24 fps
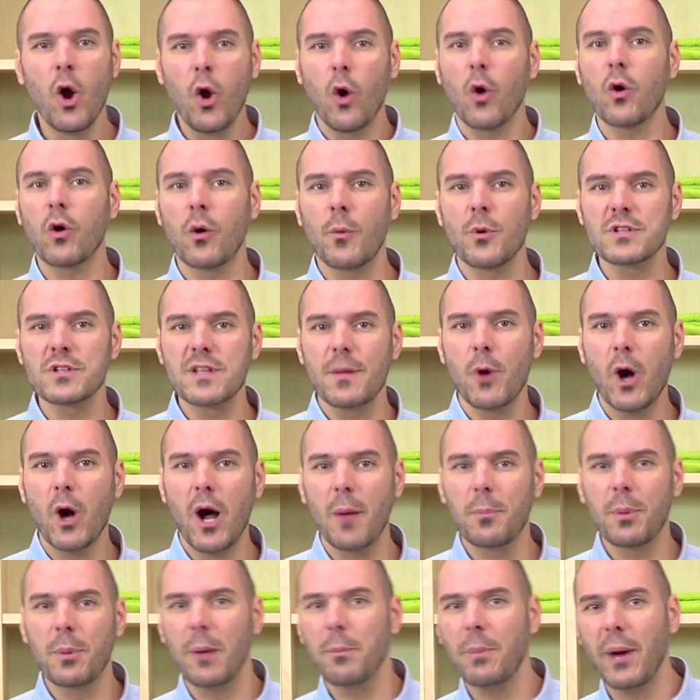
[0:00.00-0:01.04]
On commence d'abord
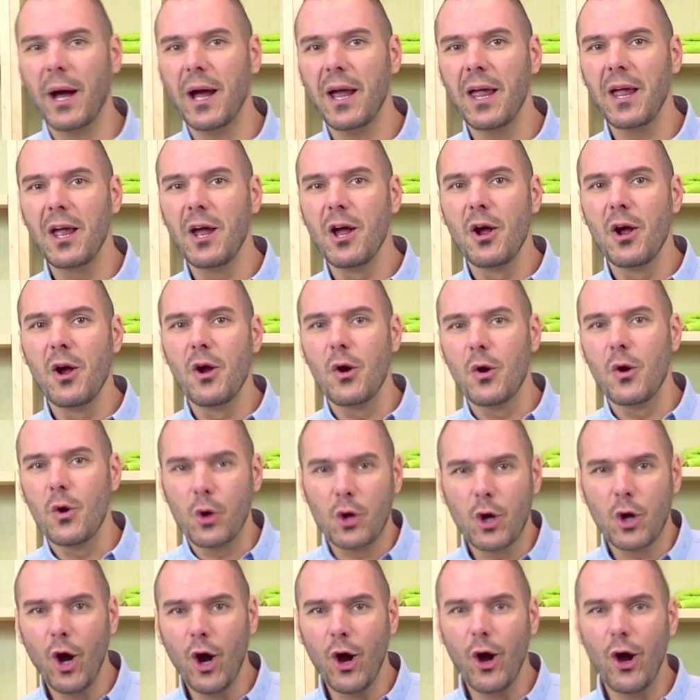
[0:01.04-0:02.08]
à préparer le
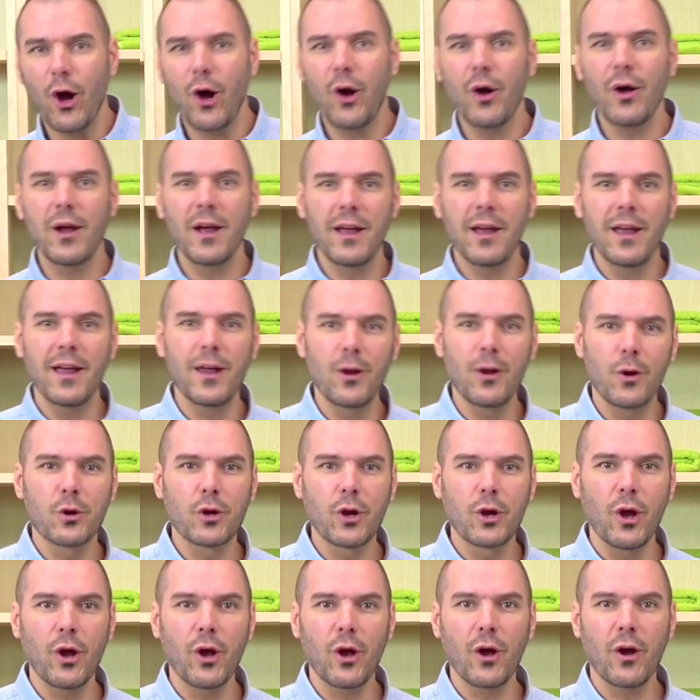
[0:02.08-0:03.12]
corps et le
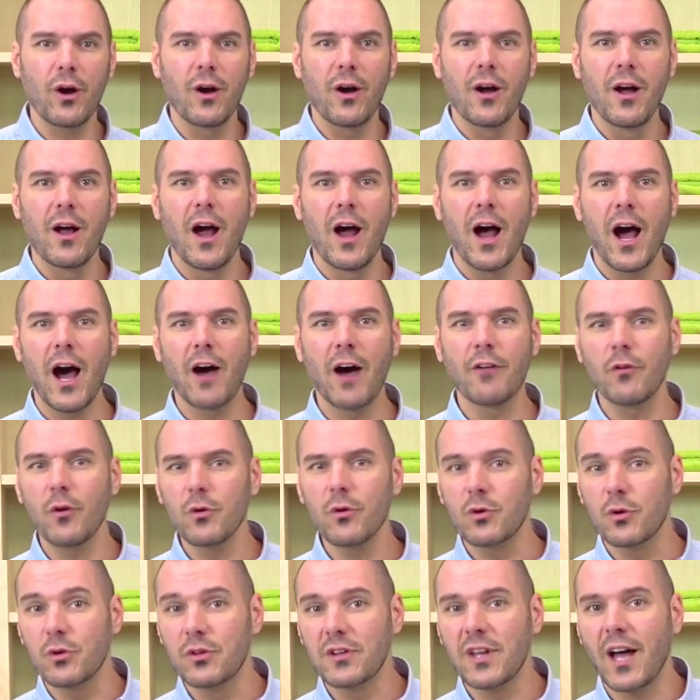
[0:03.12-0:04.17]
cœur
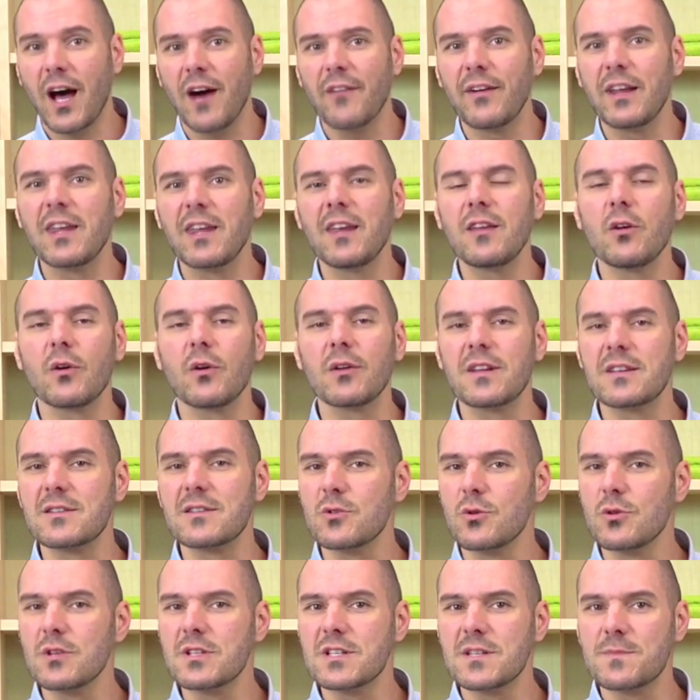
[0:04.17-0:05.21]
avant de travailler dans des
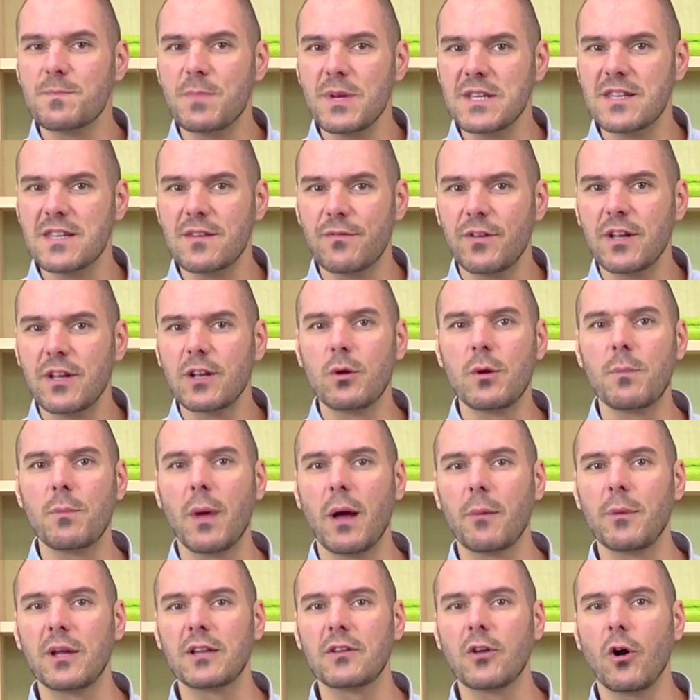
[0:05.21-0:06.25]
zones spécifiques lui
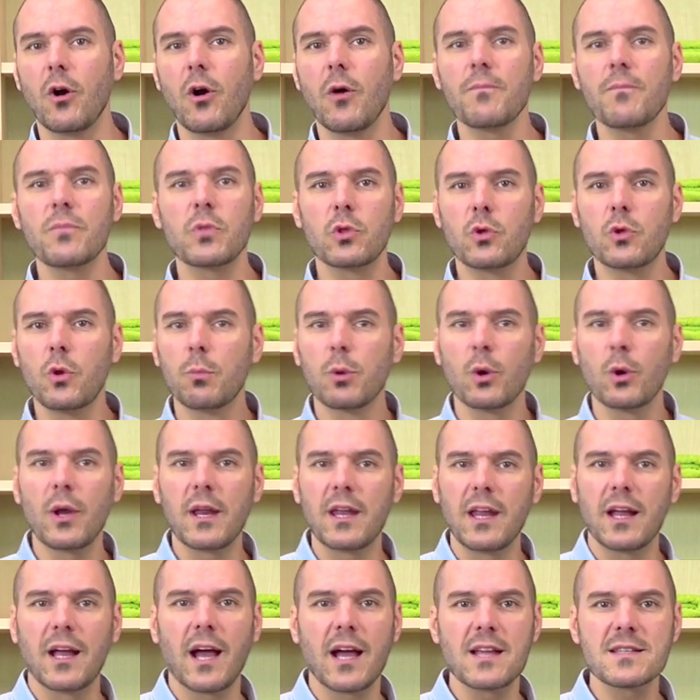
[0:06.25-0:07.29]
permettant de brûler
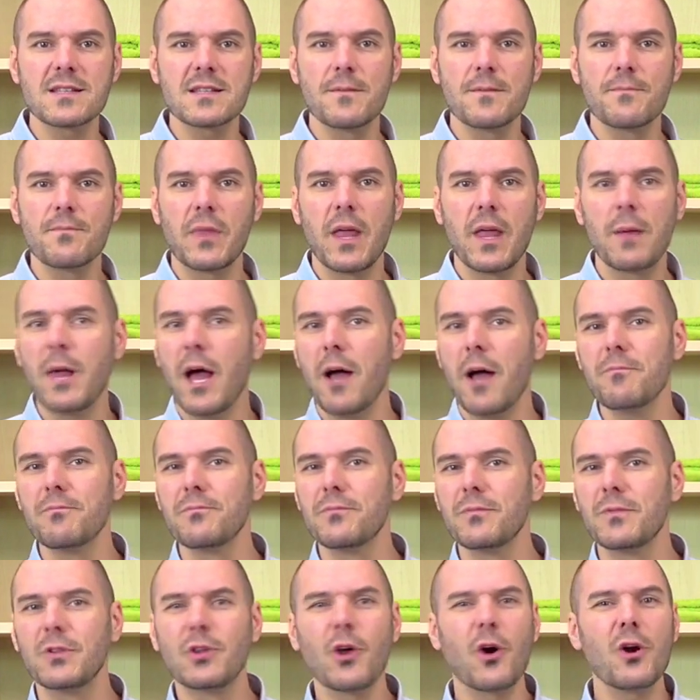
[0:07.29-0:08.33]
des graisses. Eh bien,
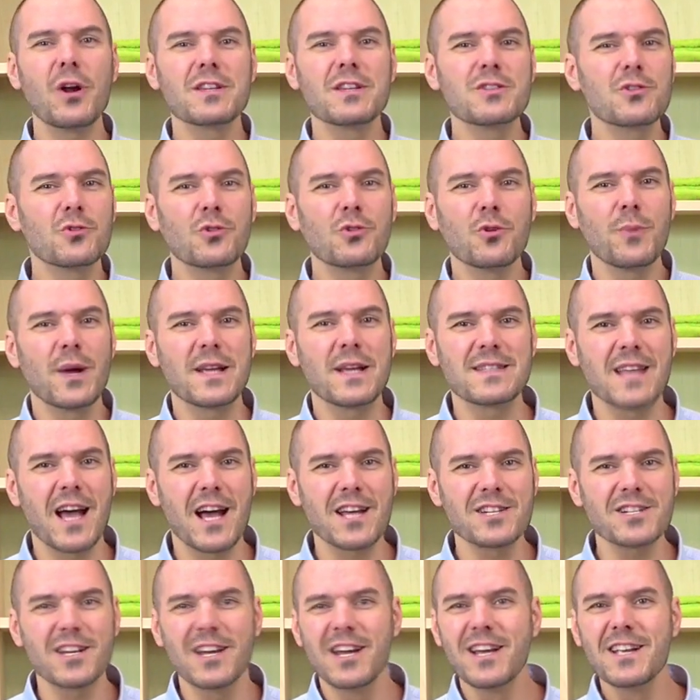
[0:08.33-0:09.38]
dans les
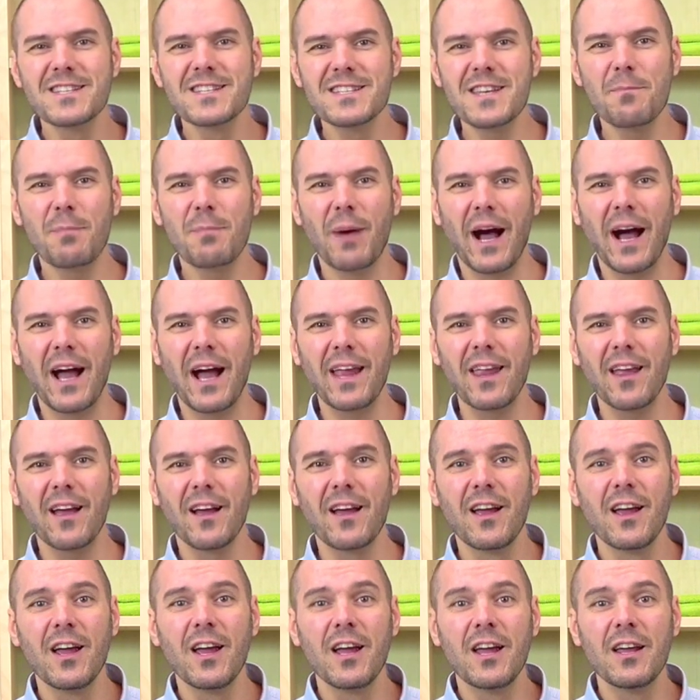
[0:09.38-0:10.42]
automassages, c'est pareil,
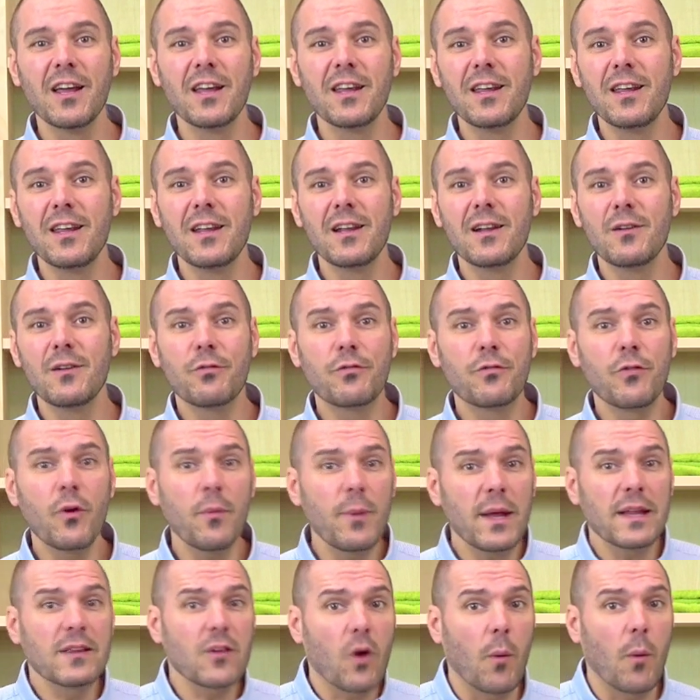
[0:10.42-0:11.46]
il faut
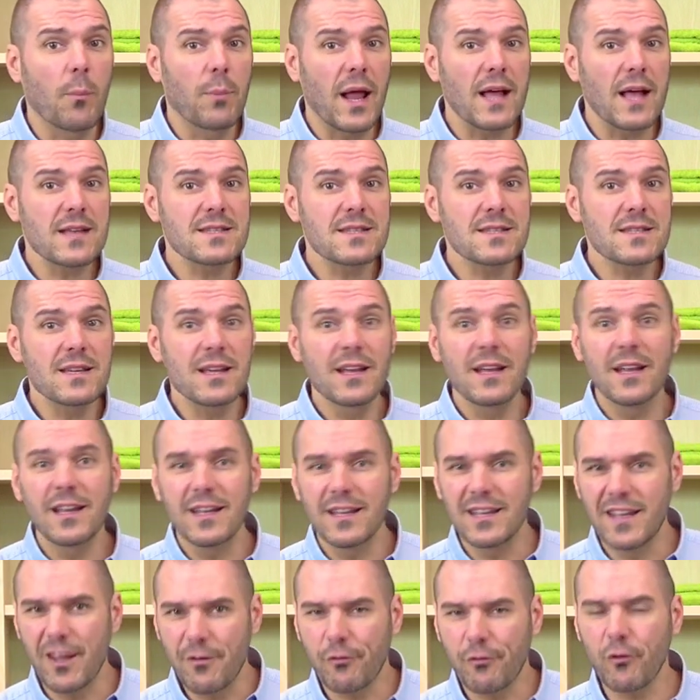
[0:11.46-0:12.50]
mettre en place
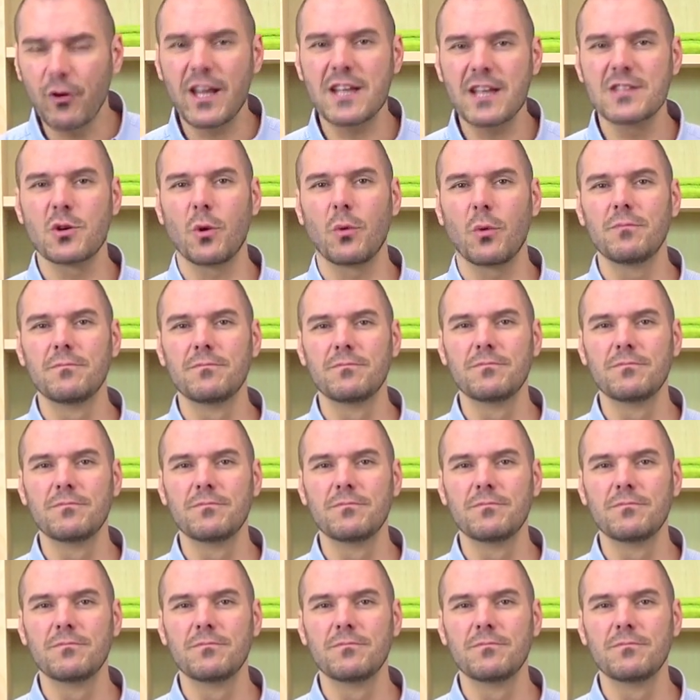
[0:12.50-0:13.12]
des fondations.